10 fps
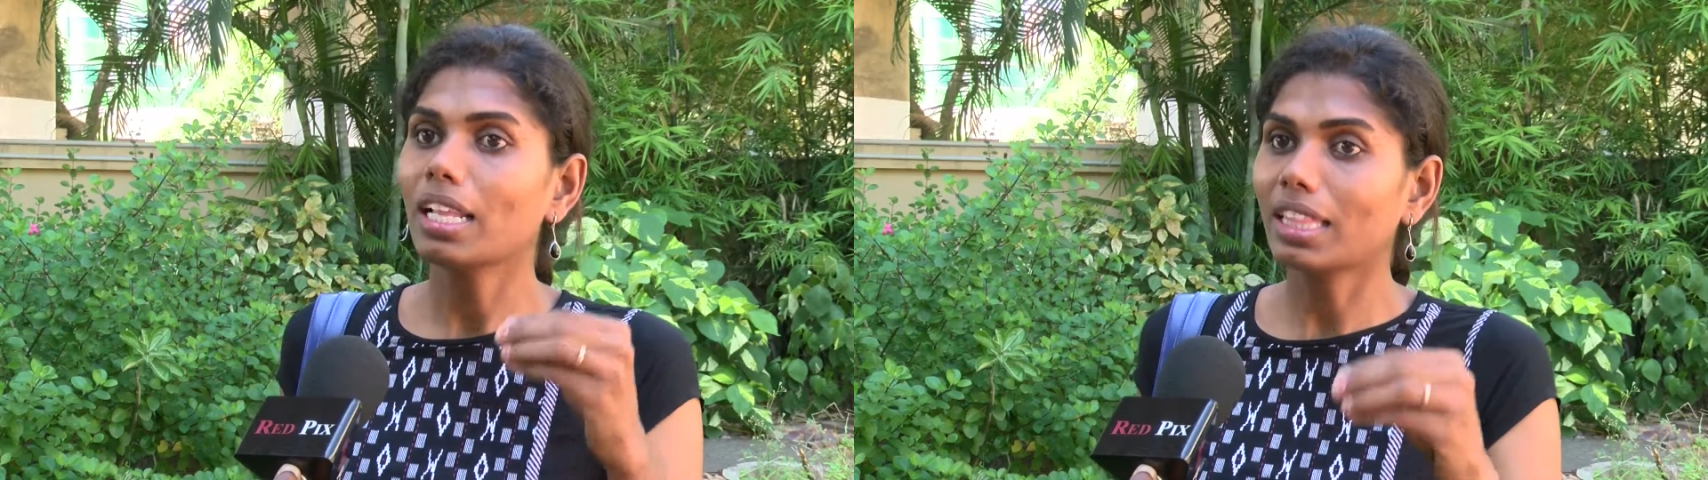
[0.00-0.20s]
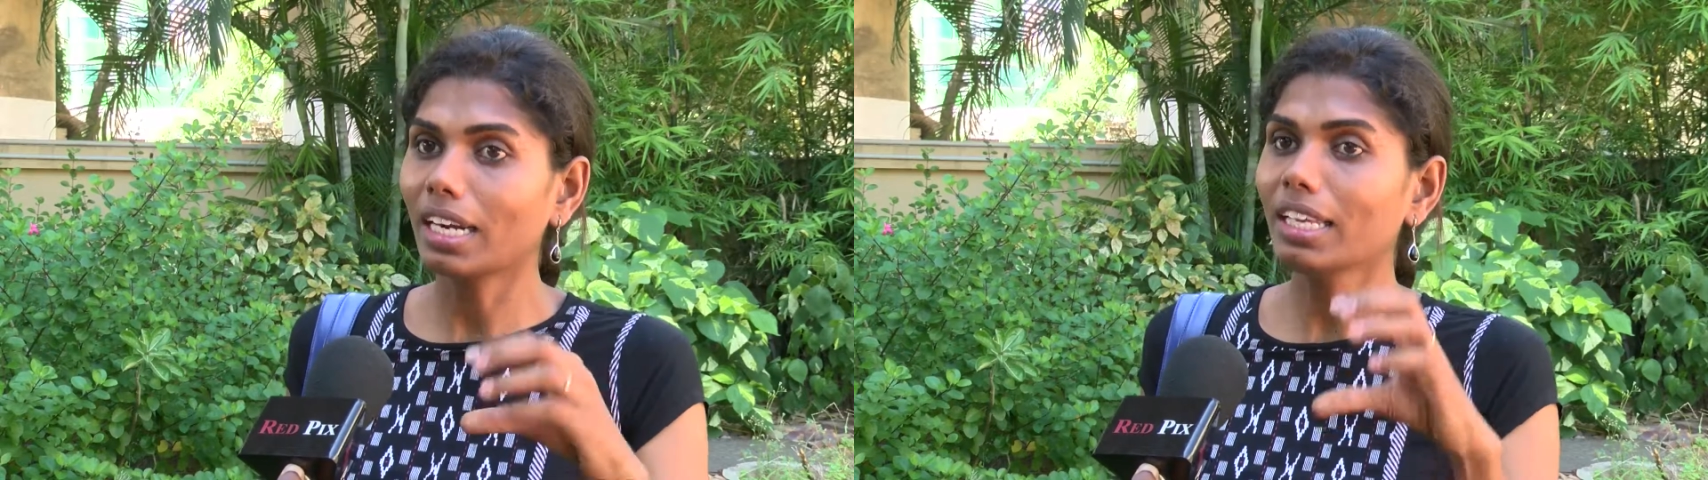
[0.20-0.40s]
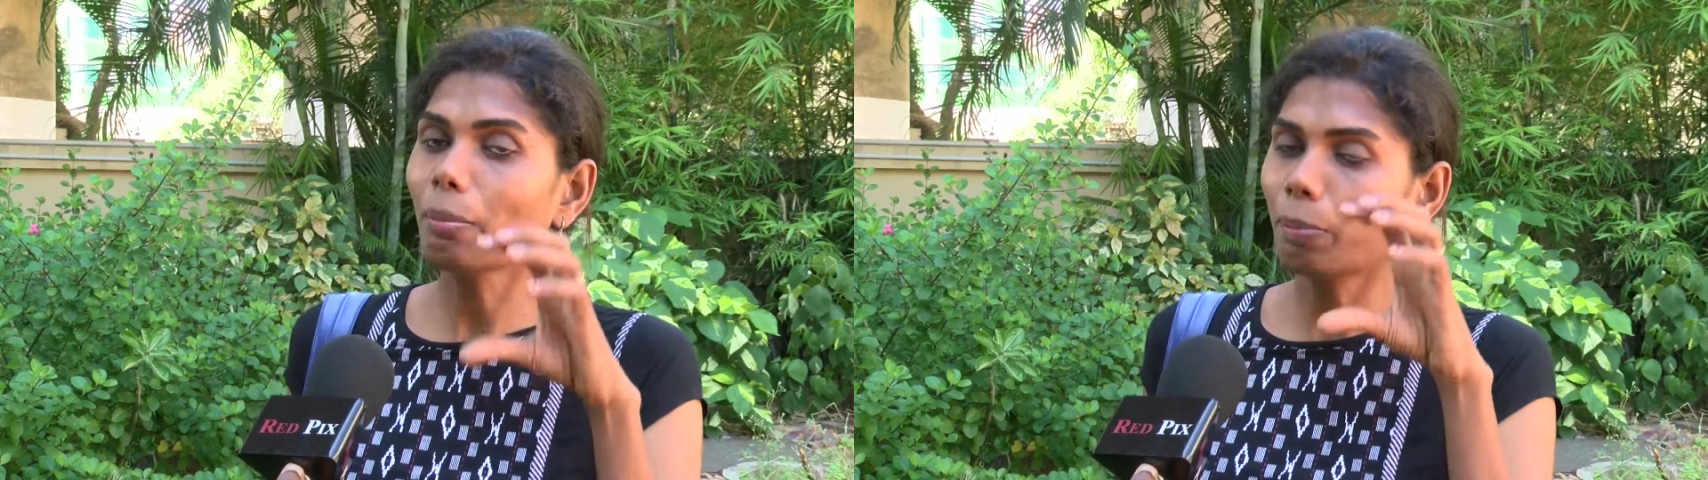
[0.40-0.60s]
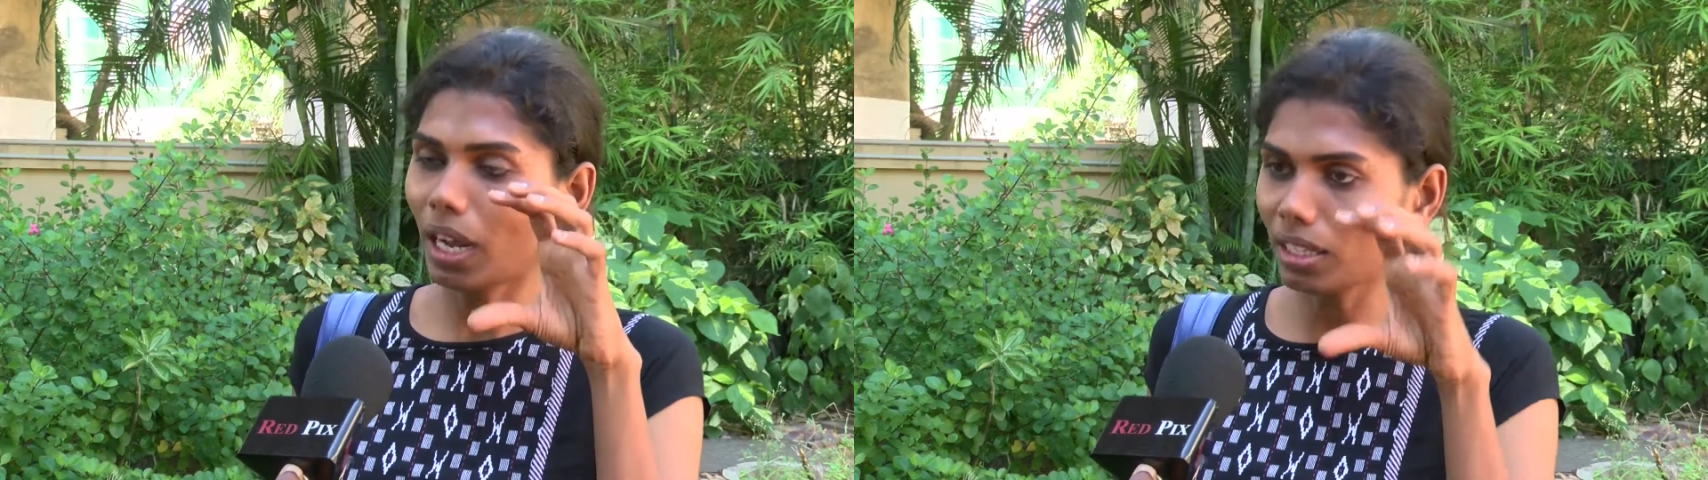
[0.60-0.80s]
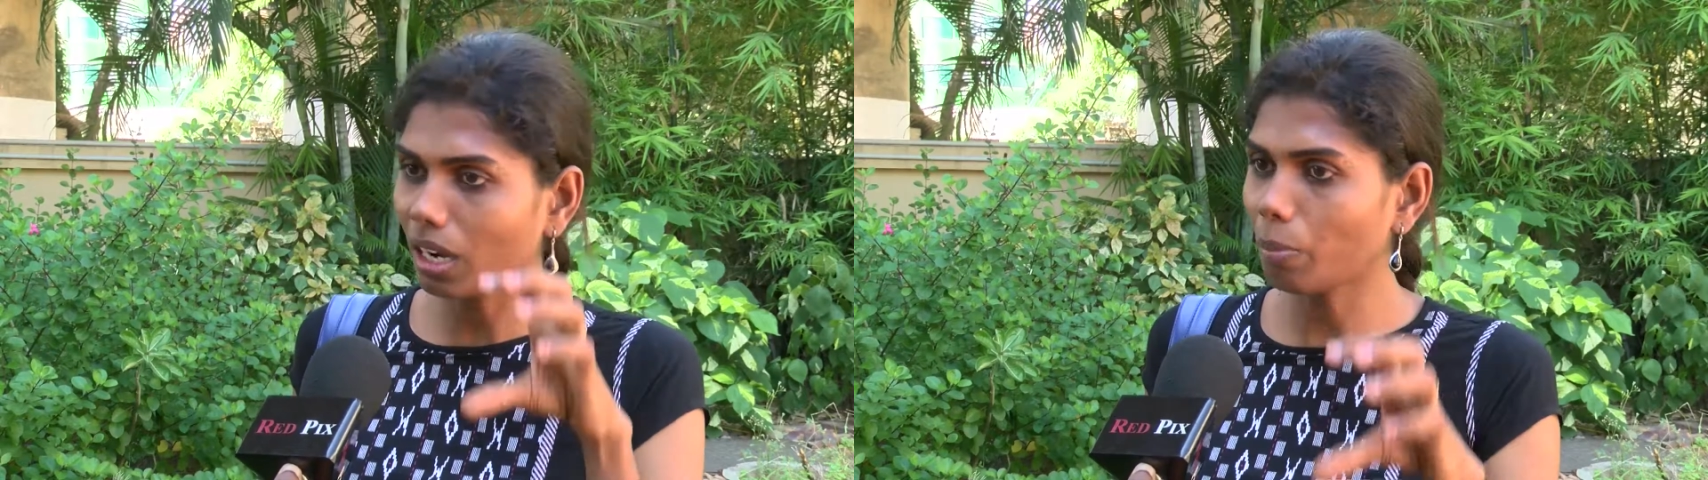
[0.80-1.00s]
தனி
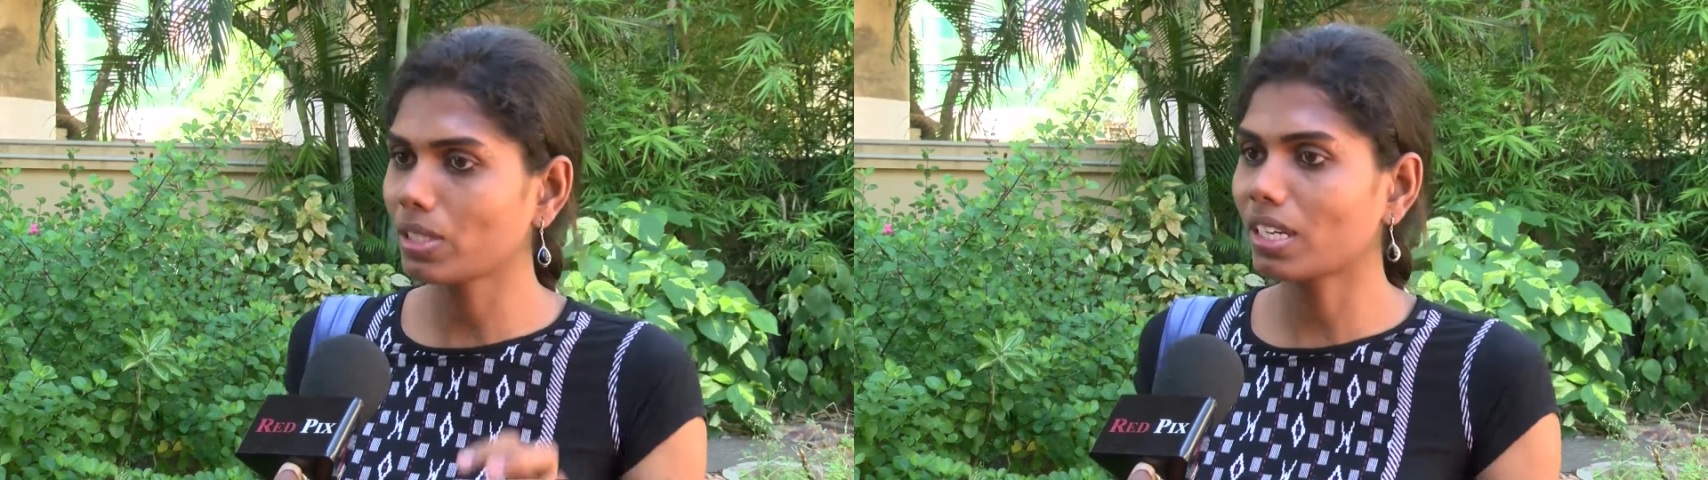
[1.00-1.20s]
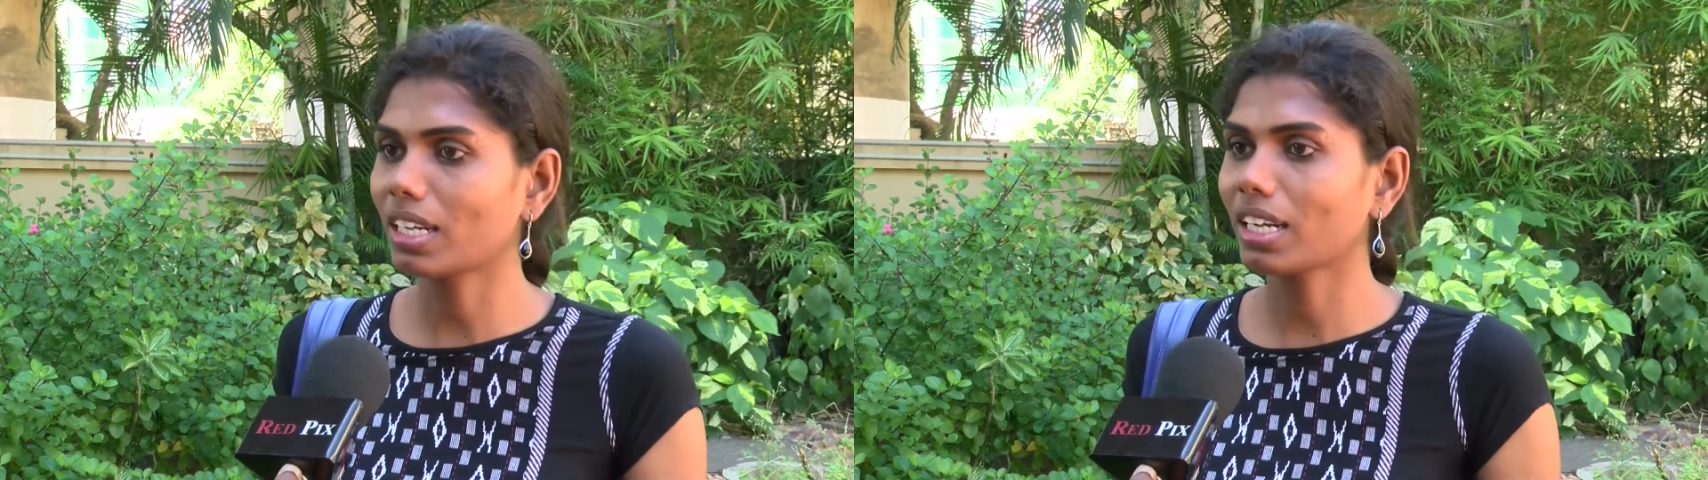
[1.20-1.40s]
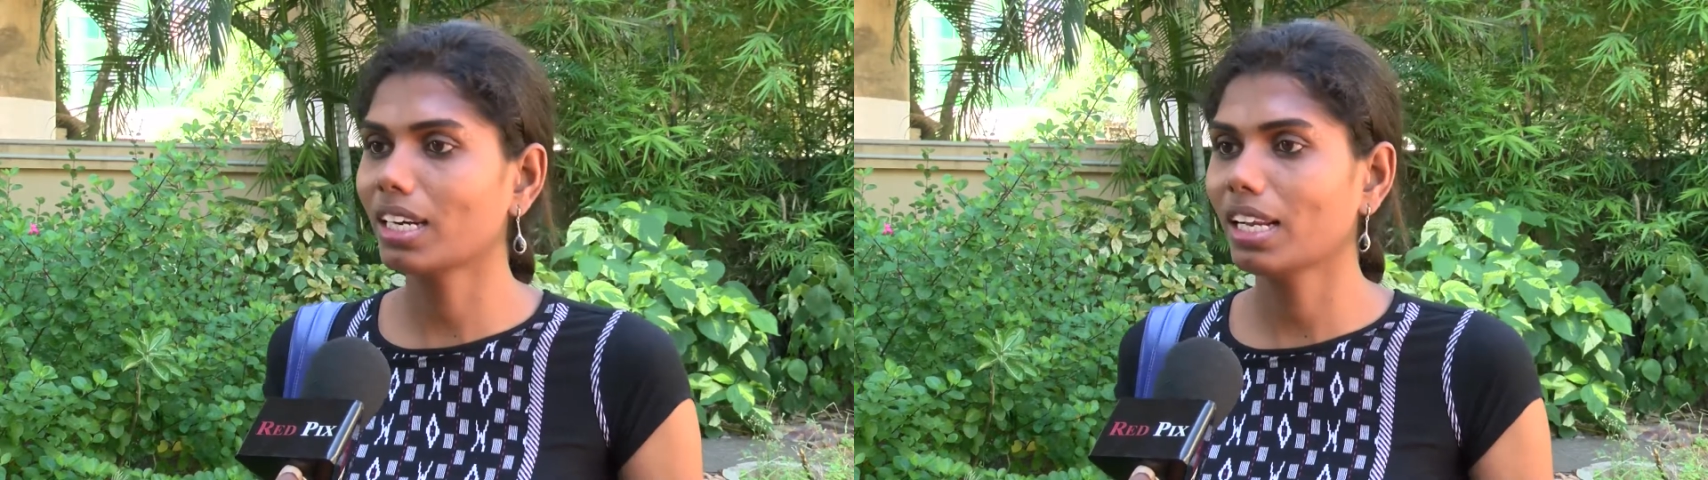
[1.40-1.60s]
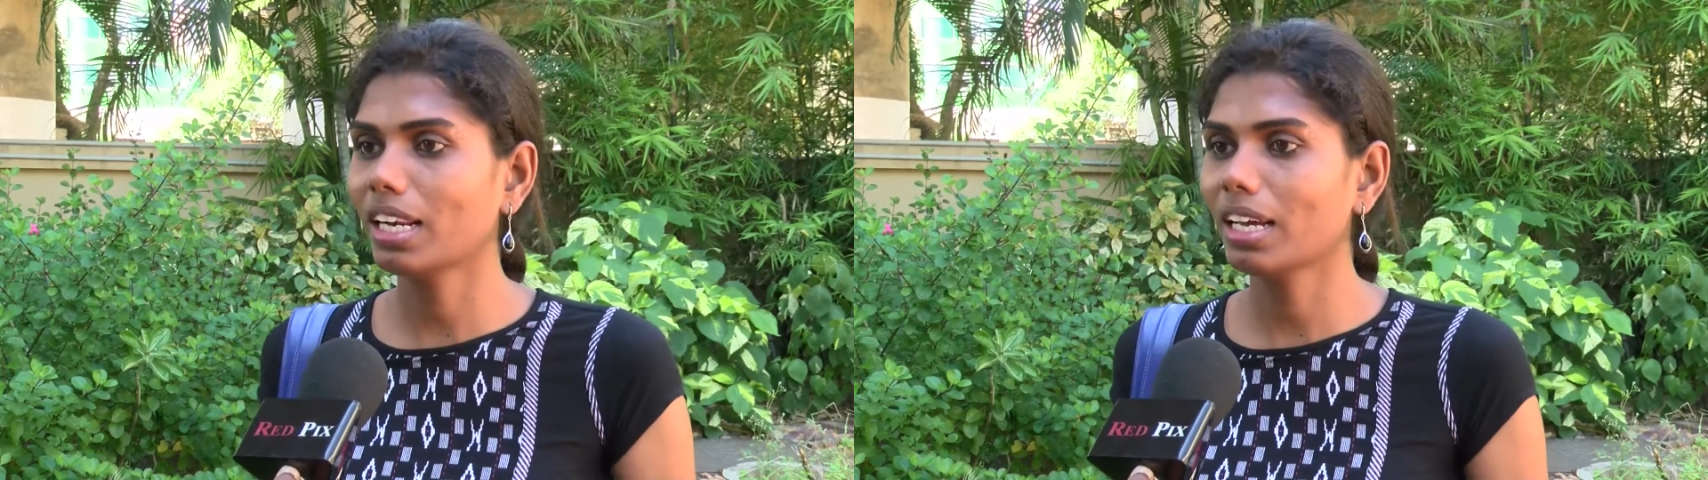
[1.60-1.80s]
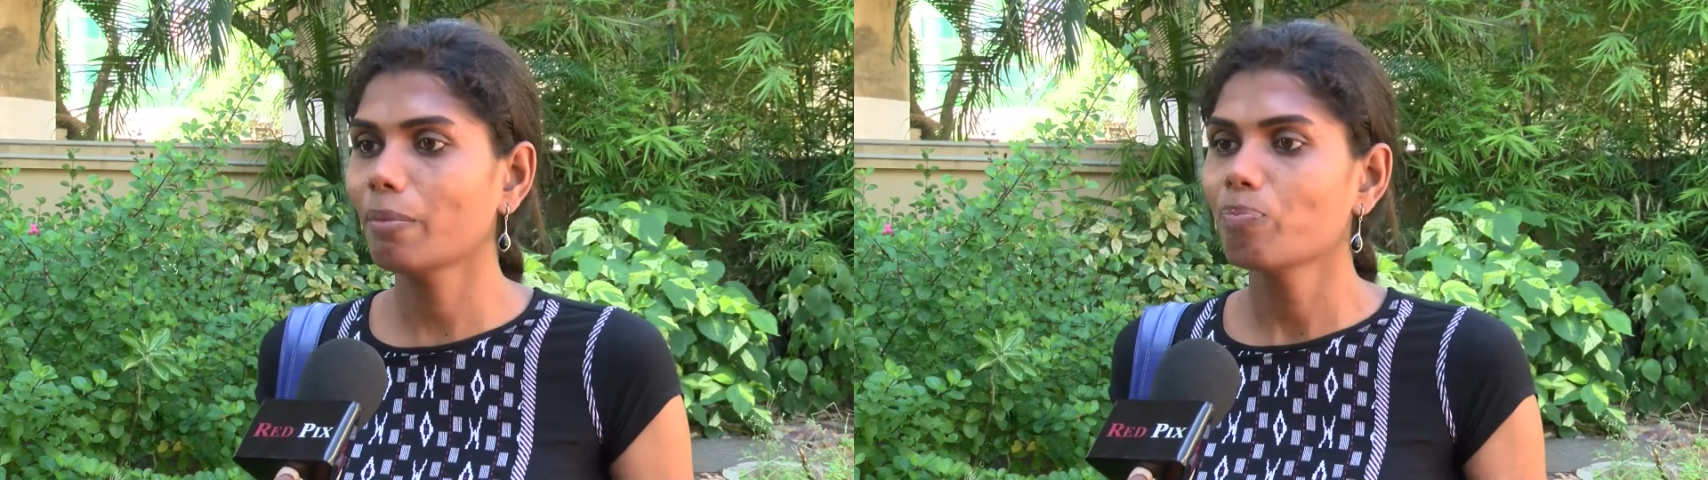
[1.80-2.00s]
பாதுகாப்பு சட்டங்கள் இல்லை